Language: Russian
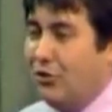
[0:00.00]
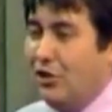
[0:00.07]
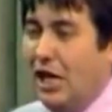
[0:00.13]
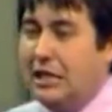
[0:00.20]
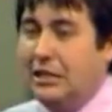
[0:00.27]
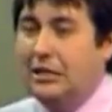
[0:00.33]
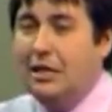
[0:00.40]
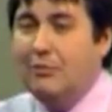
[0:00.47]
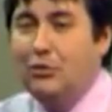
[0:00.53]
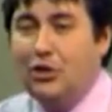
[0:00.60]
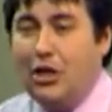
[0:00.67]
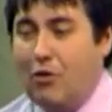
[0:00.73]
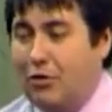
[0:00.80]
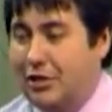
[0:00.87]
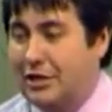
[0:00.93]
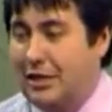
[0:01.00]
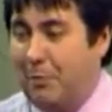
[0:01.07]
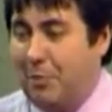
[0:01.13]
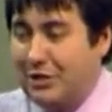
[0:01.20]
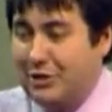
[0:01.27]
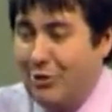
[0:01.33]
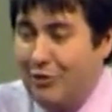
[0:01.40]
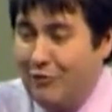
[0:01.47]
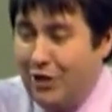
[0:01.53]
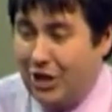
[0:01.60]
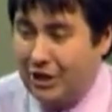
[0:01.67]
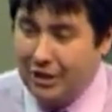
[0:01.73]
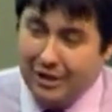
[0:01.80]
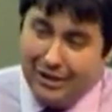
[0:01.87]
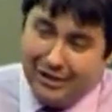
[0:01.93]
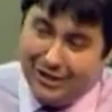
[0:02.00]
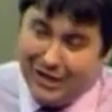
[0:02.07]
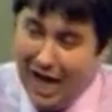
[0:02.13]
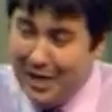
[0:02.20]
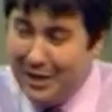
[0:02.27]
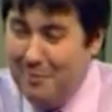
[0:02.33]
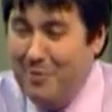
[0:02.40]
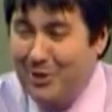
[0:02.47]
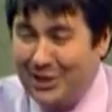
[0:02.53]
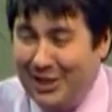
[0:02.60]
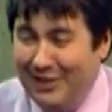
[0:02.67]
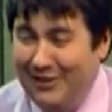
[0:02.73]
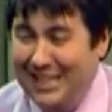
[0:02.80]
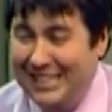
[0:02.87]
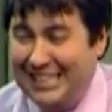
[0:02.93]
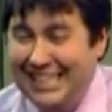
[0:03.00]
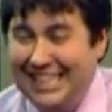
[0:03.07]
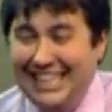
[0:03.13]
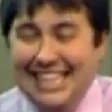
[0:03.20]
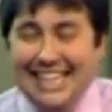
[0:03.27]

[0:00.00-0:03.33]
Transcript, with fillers: есть где-нибудь какой-нибудь запасной выход? Они говорят, сзади можно выйти.